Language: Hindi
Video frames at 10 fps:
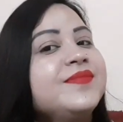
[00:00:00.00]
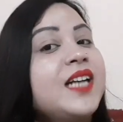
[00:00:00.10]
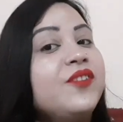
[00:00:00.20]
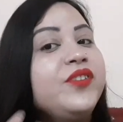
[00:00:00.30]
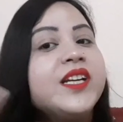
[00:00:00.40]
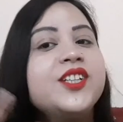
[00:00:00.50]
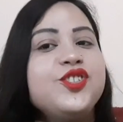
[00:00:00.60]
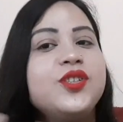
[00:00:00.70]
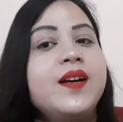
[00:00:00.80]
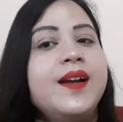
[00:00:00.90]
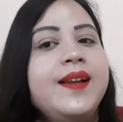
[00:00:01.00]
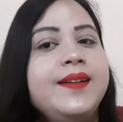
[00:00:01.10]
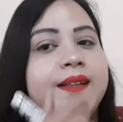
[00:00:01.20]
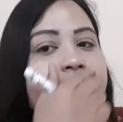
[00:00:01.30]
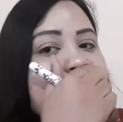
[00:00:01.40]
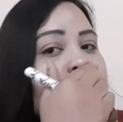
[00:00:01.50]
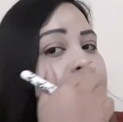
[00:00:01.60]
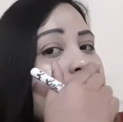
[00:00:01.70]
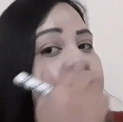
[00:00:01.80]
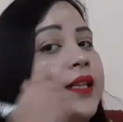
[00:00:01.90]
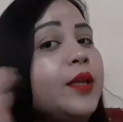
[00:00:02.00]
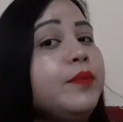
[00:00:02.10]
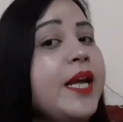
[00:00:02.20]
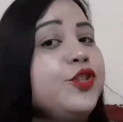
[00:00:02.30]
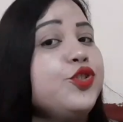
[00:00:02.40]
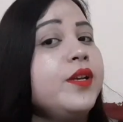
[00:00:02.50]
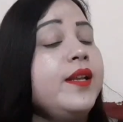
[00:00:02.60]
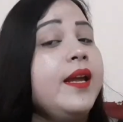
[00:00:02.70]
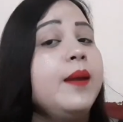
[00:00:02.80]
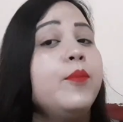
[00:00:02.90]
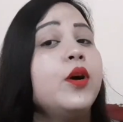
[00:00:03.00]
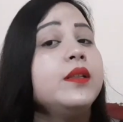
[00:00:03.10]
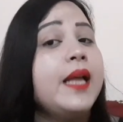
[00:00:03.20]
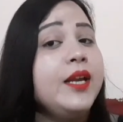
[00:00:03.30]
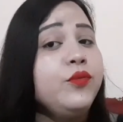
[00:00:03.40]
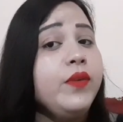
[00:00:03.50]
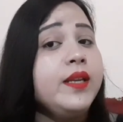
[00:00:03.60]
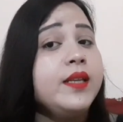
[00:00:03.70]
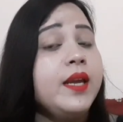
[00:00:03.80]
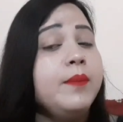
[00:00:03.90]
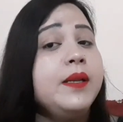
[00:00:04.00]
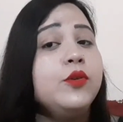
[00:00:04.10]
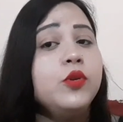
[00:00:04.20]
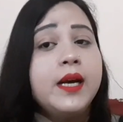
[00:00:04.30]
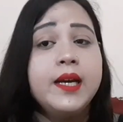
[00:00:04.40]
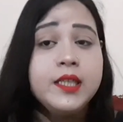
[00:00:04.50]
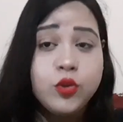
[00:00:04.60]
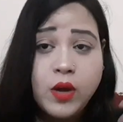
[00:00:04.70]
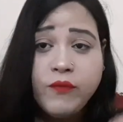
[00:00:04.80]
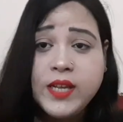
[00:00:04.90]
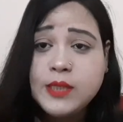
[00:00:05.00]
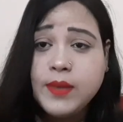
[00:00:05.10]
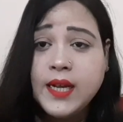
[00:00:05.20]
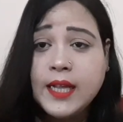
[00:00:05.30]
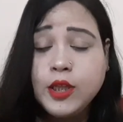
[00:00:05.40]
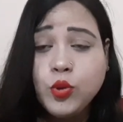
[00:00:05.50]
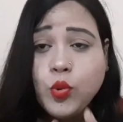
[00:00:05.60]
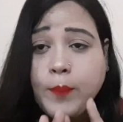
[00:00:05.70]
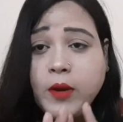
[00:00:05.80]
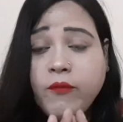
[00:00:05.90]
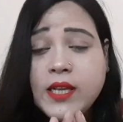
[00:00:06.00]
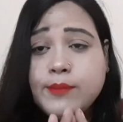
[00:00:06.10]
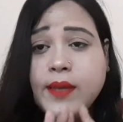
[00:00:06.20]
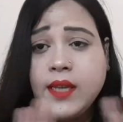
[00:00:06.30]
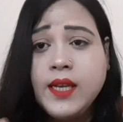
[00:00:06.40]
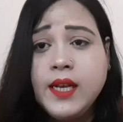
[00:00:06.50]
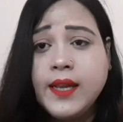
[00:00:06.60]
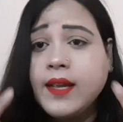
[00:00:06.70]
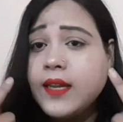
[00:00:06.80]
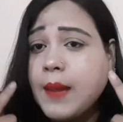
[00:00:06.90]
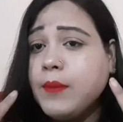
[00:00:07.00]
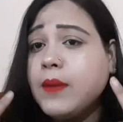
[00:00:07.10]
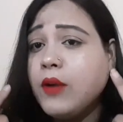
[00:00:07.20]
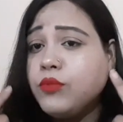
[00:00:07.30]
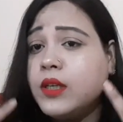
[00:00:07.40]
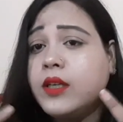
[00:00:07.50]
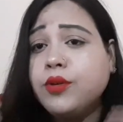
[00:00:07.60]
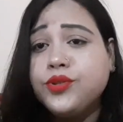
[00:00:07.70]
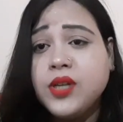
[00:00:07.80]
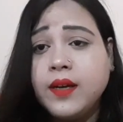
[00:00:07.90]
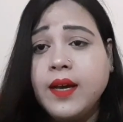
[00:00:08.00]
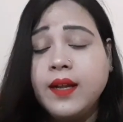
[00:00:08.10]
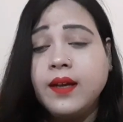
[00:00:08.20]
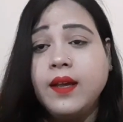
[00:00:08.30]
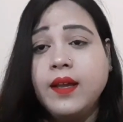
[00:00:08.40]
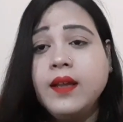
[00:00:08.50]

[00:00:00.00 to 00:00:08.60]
काफ़ी अच्छा हाइलाइटर है एंड एकदम नेचुरल है बहुत लाइट वेट है बिल्कुल अगर इसको आप फेस पे लगाते हो तो आपके फेस पे ये नहीं लगेगा कि आपने ब्राउन कलर का कुछ लगा रखा